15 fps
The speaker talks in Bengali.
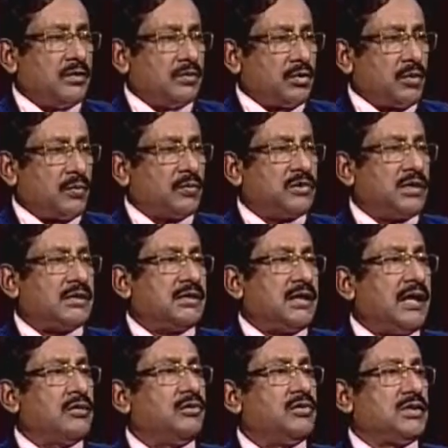সর্বশেষ
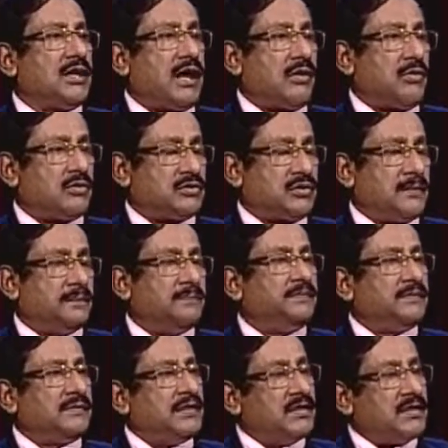একুশে আগস্ট
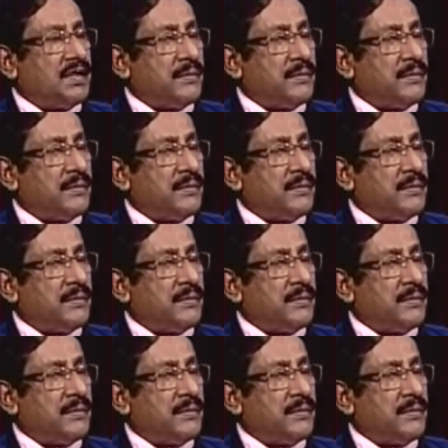যেটা